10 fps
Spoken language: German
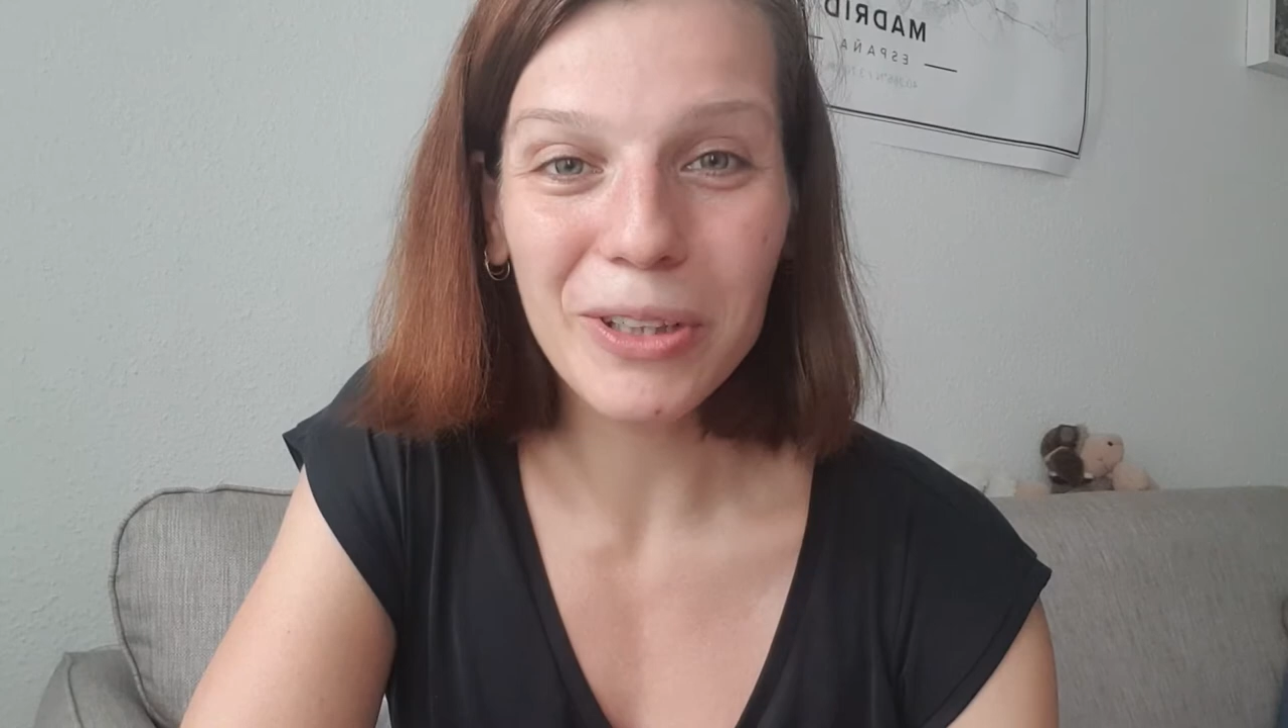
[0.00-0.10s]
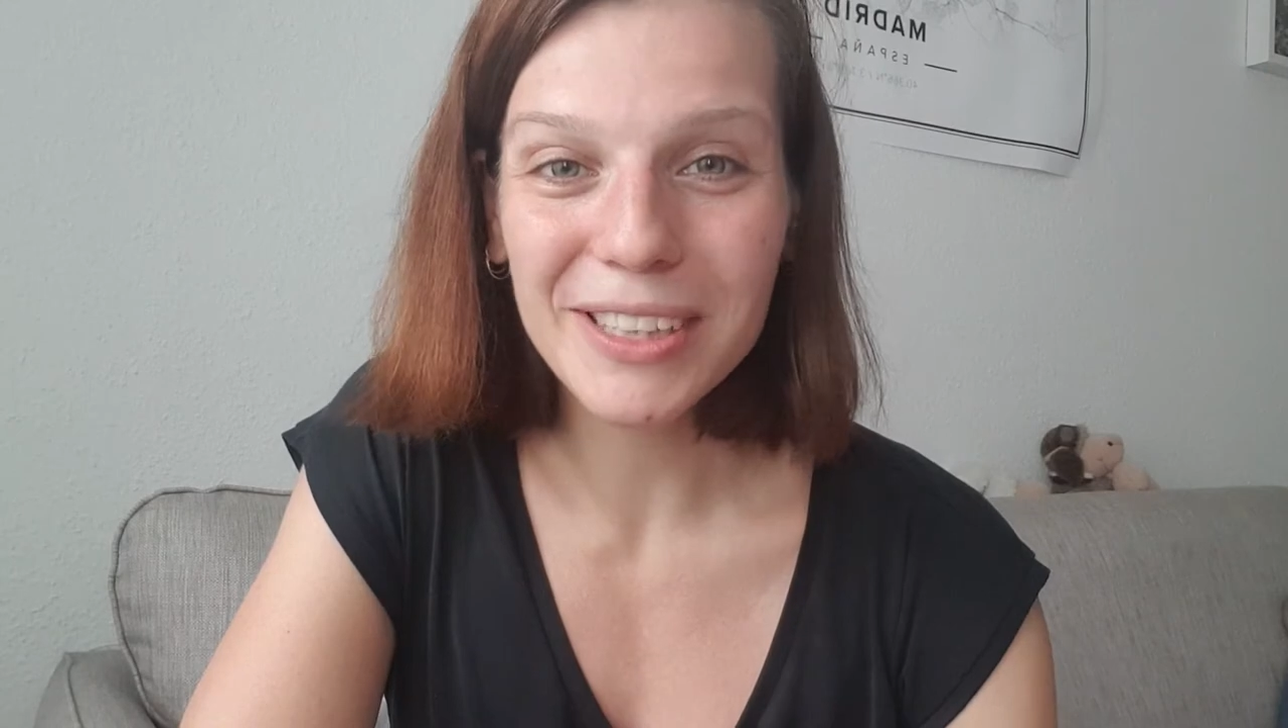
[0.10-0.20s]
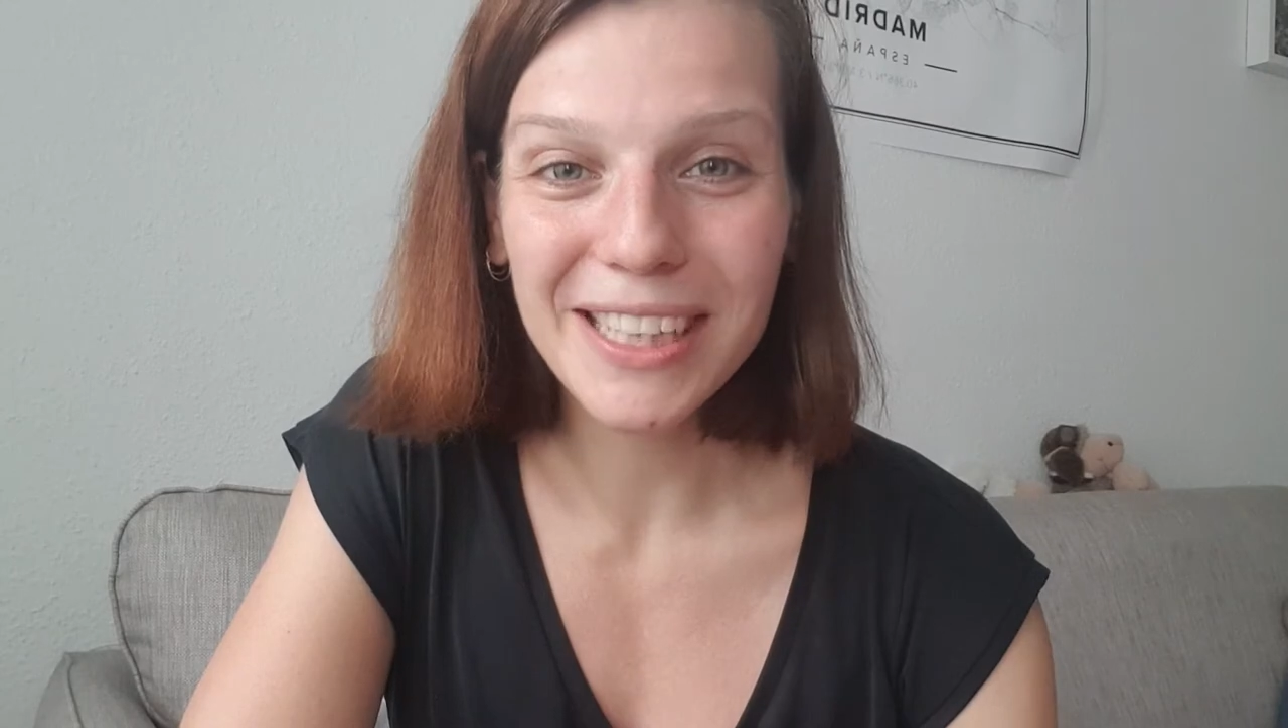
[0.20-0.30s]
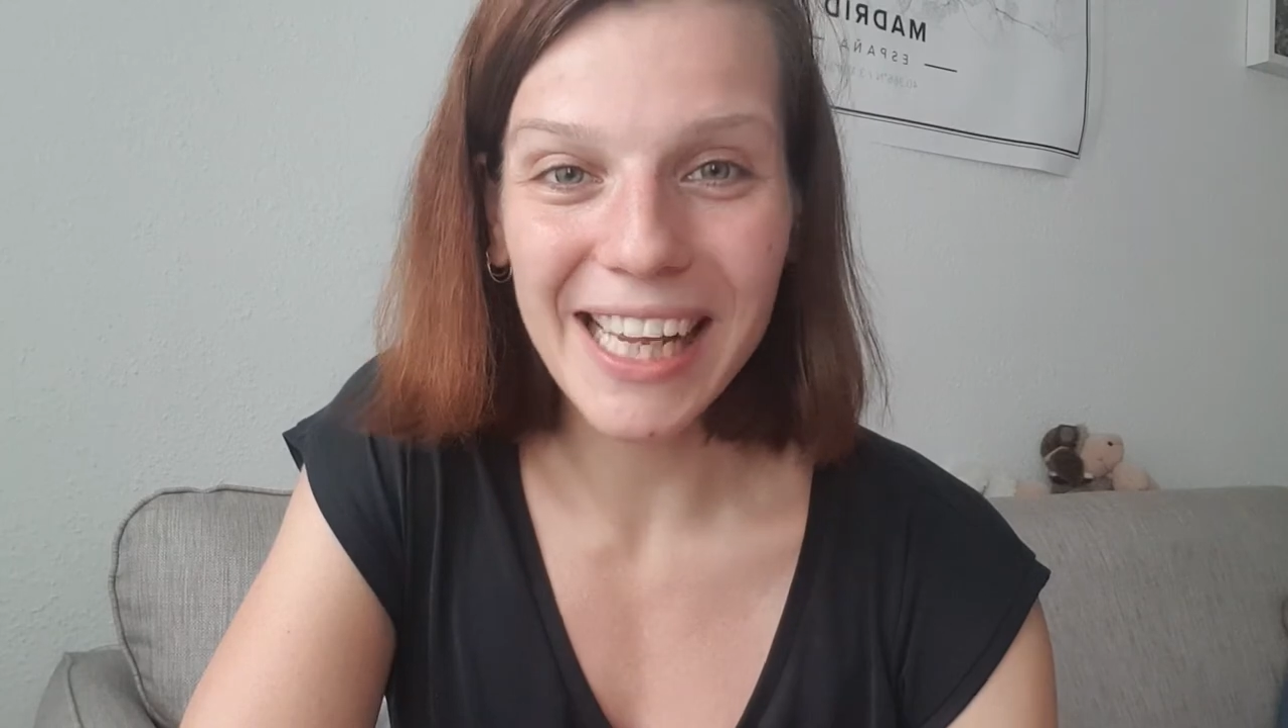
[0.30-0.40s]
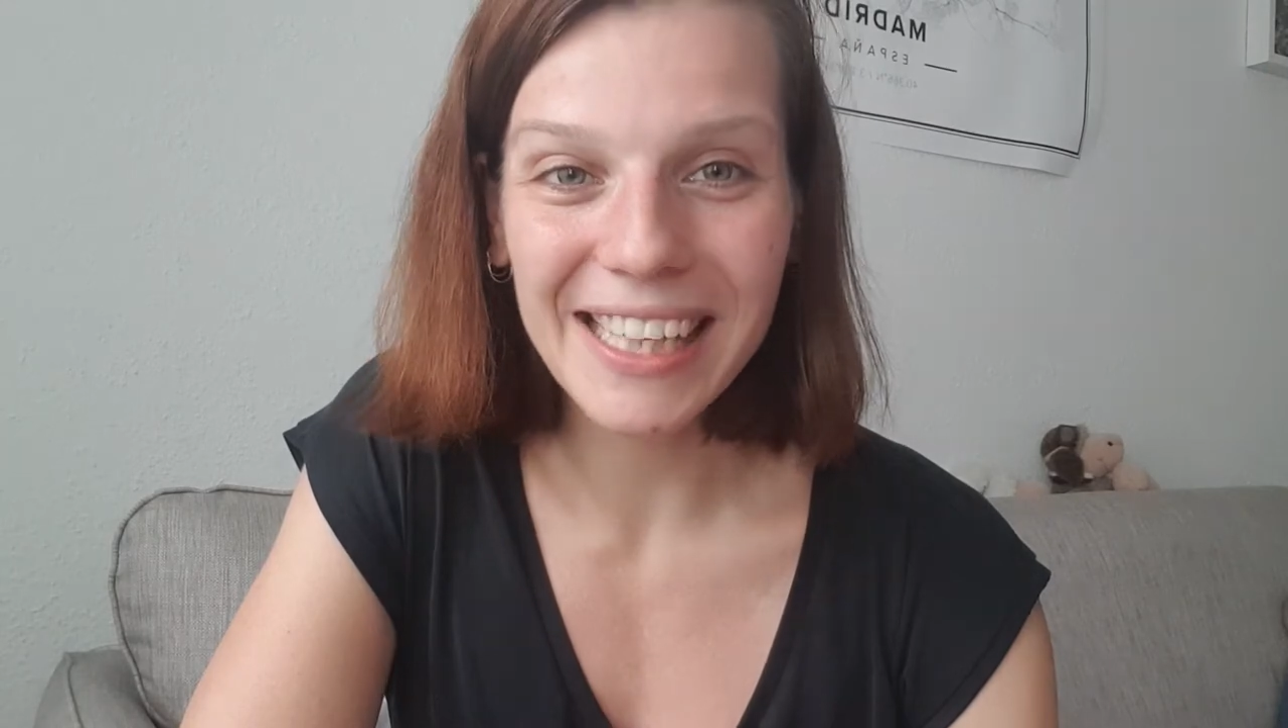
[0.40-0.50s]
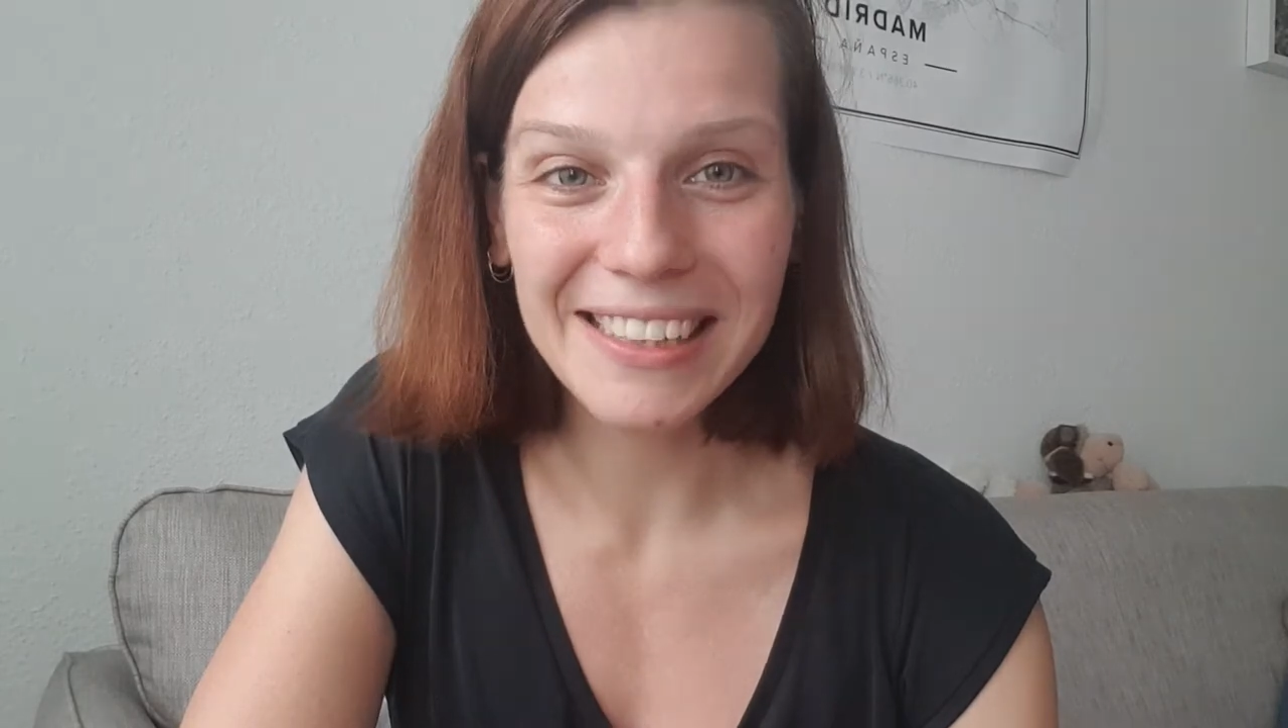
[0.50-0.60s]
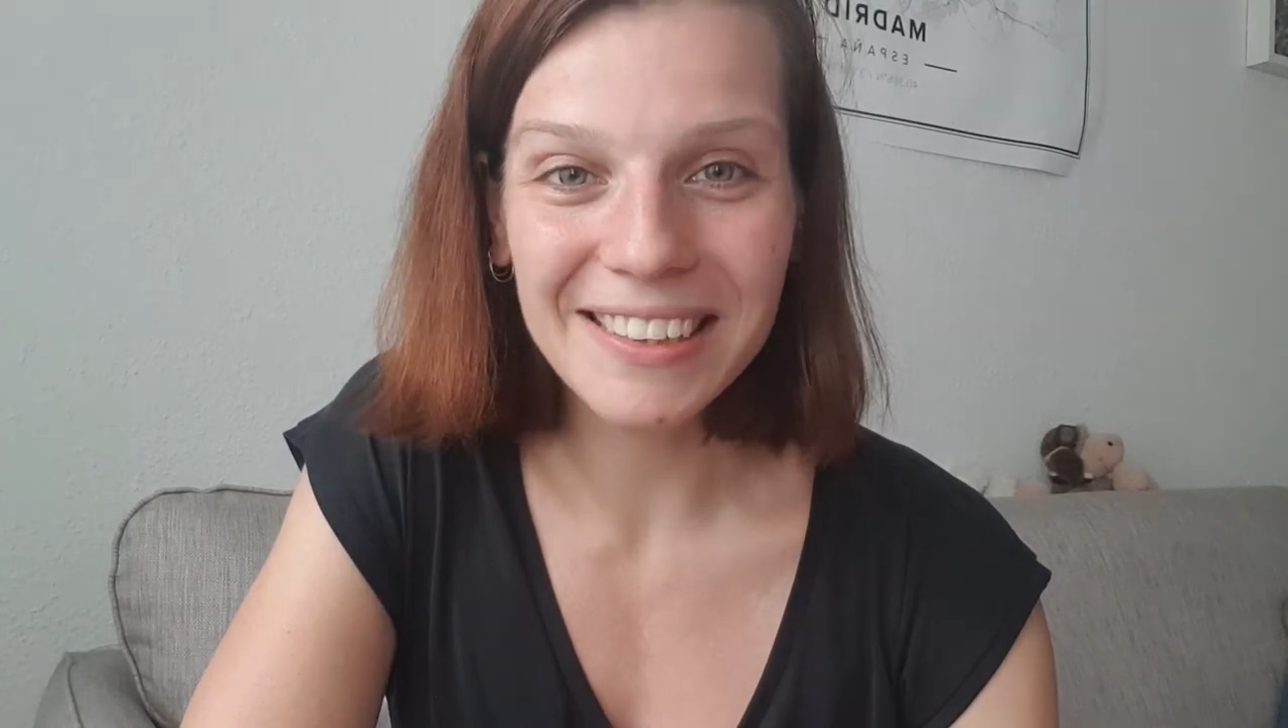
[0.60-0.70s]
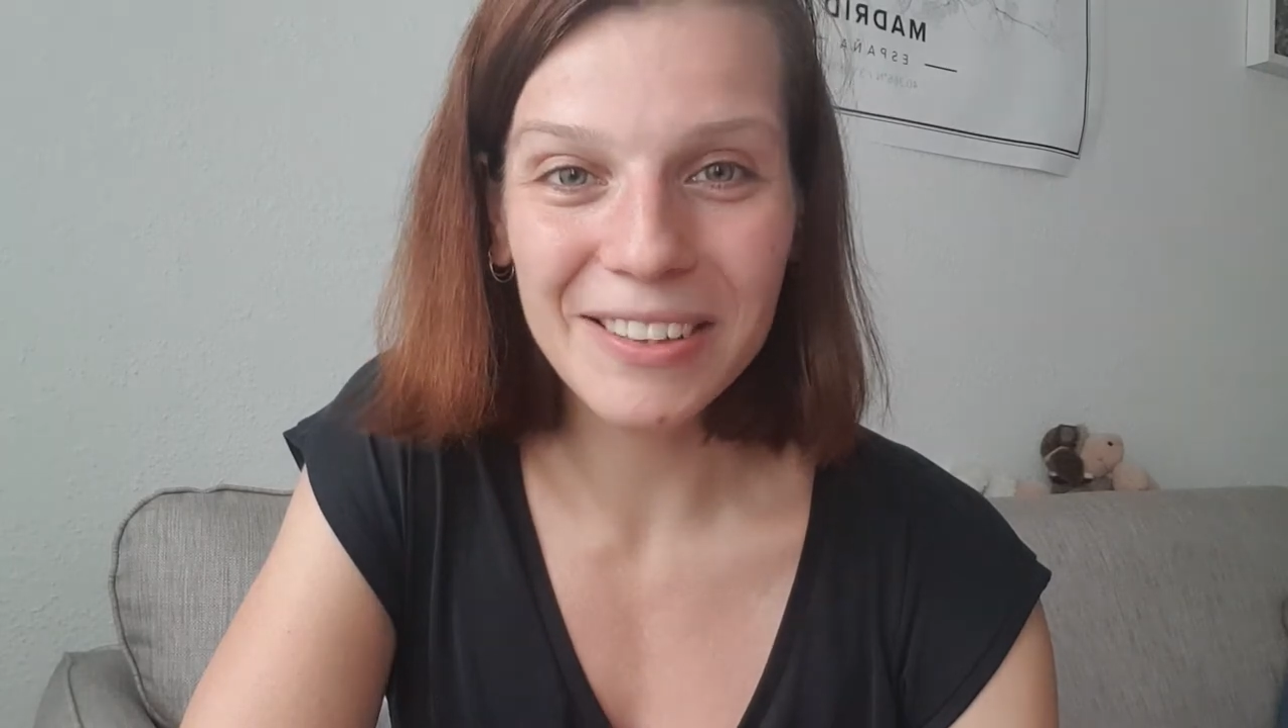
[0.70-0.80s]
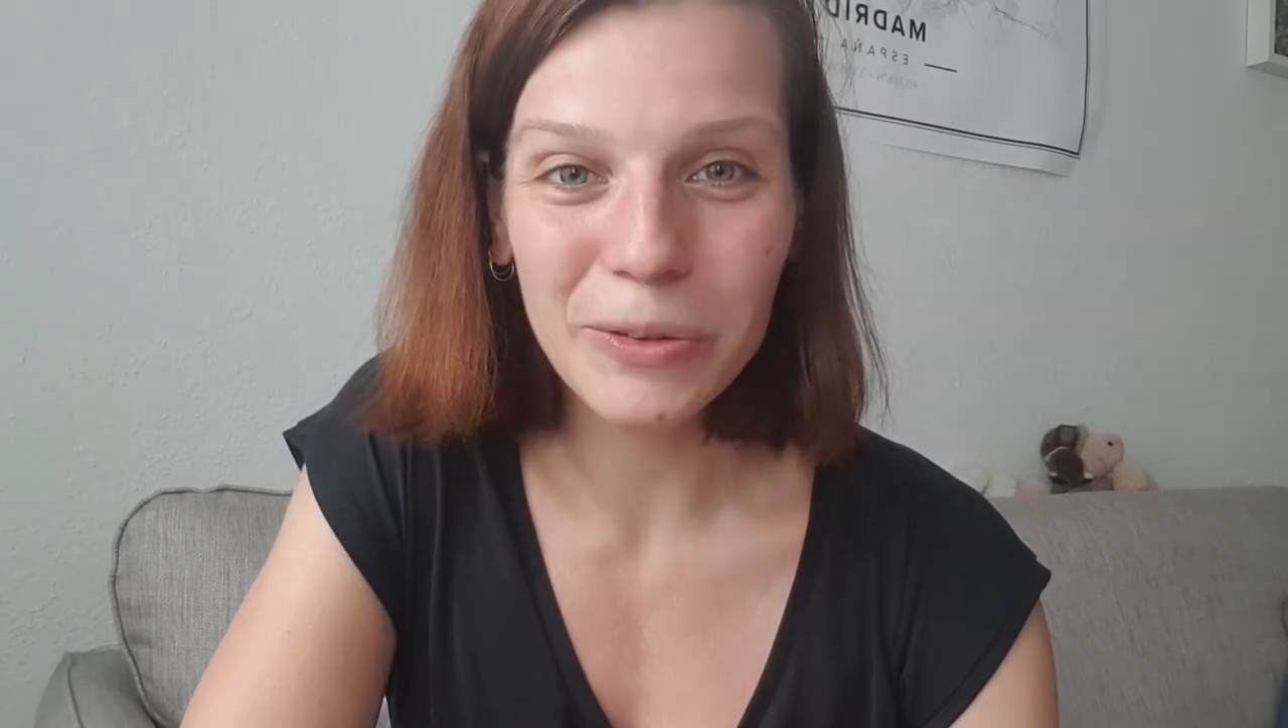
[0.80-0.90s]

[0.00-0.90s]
Hochzeiten